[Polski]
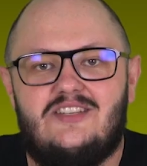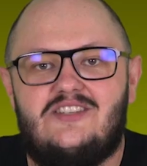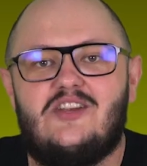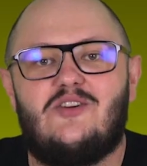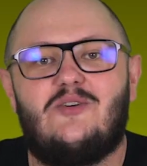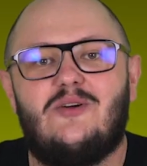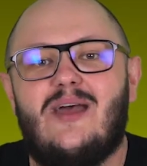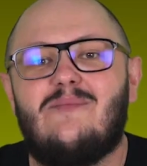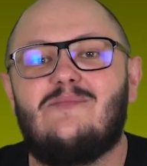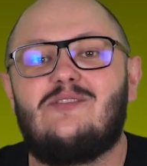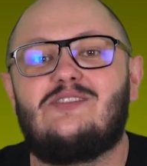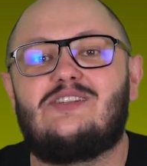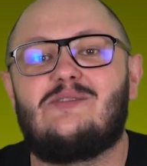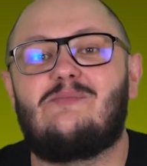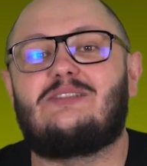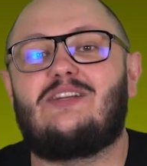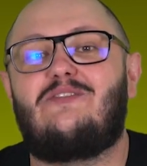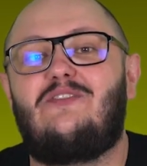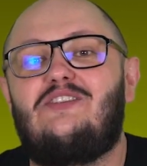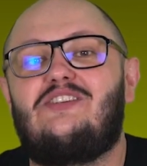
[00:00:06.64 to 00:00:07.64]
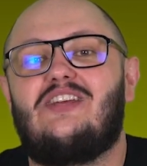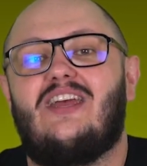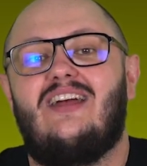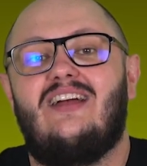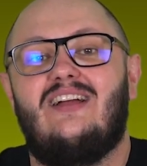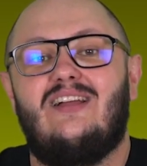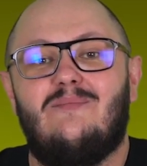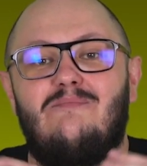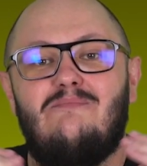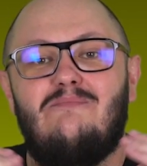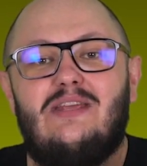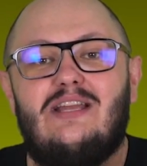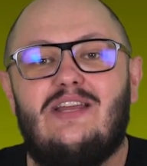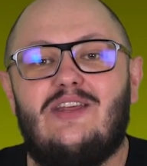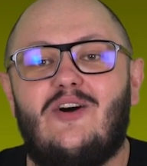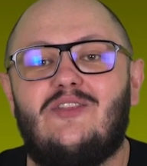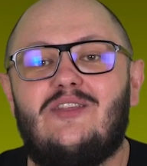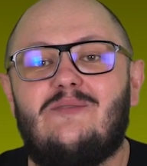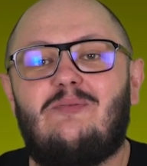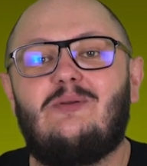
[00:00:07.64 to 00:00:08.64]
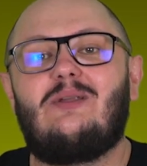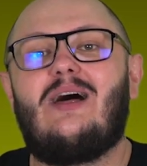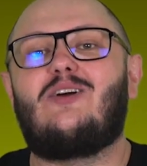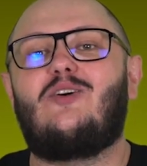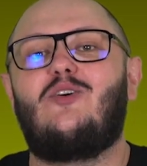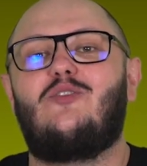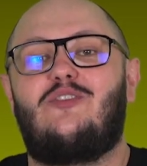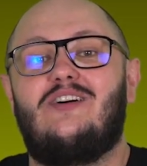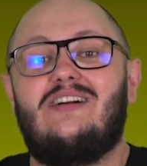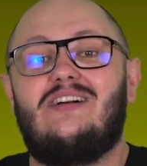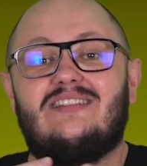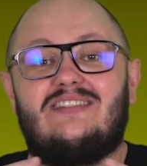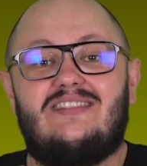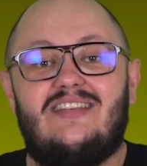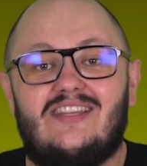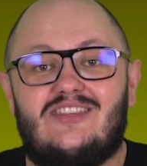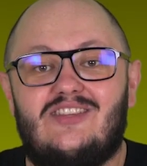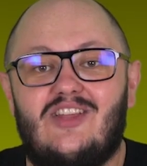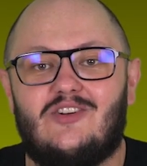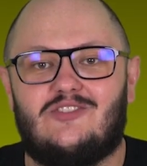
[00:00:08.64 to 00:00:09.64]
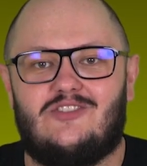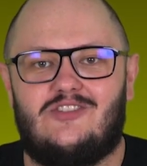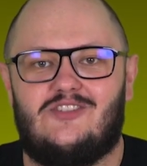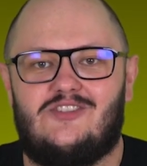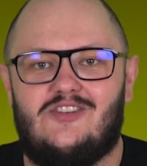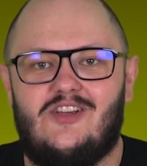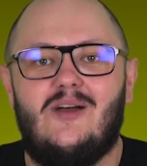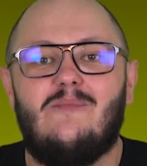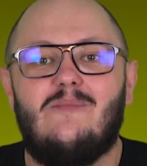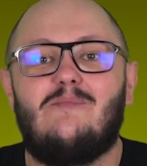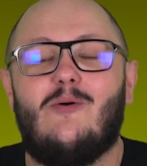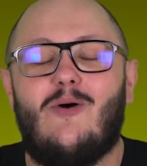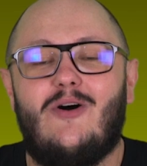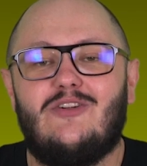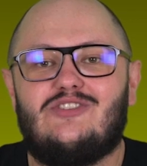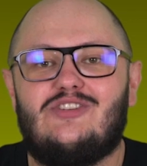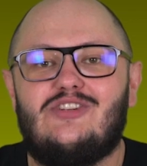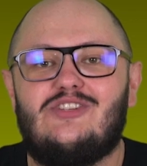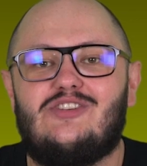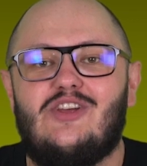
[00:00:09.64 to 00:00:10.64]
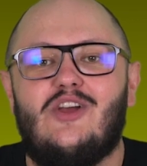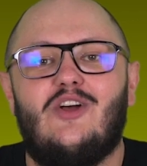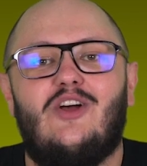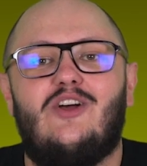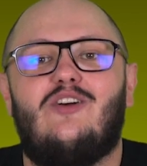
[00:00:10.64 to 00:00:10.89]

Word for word: Dziękujemy, że potraficie miliony Polaków zjednoczyć, połączyć